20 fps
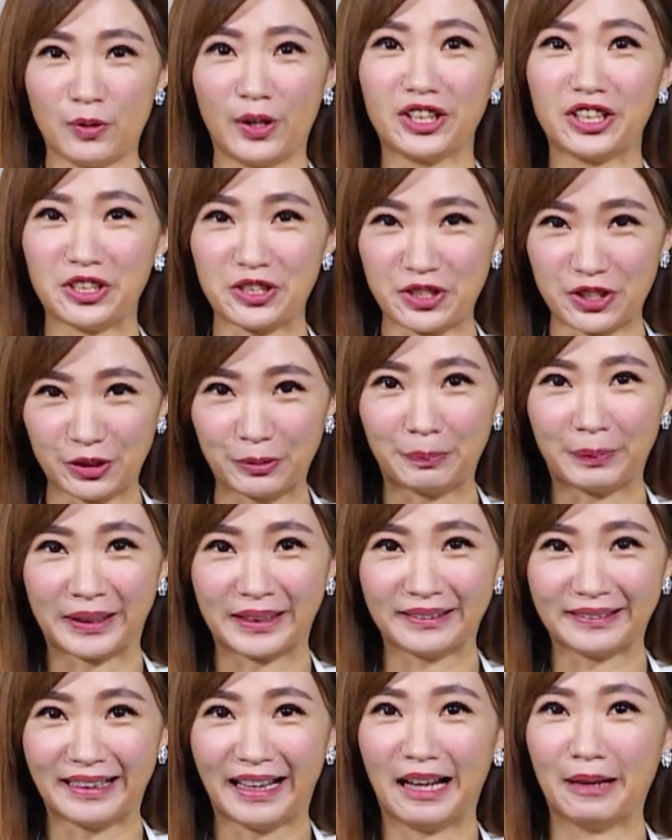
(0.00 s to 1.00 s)
闻 YouTube
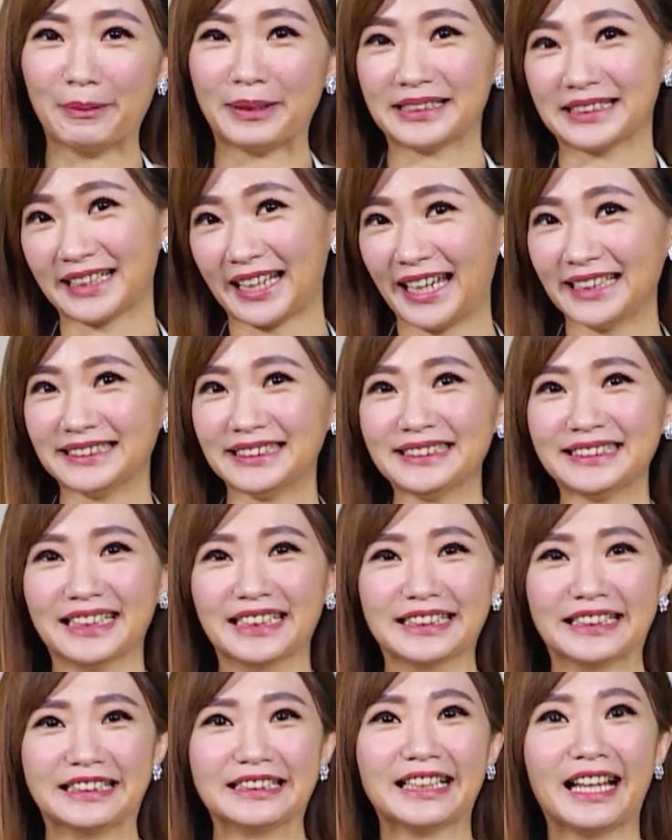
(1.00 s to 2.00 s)
频道，并且开启
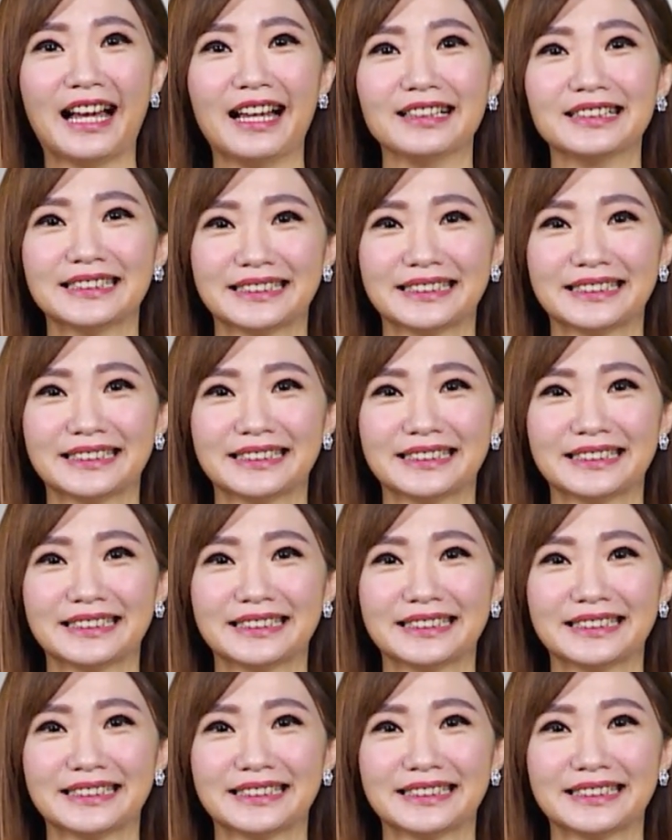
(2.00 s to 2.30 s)
小铃铛，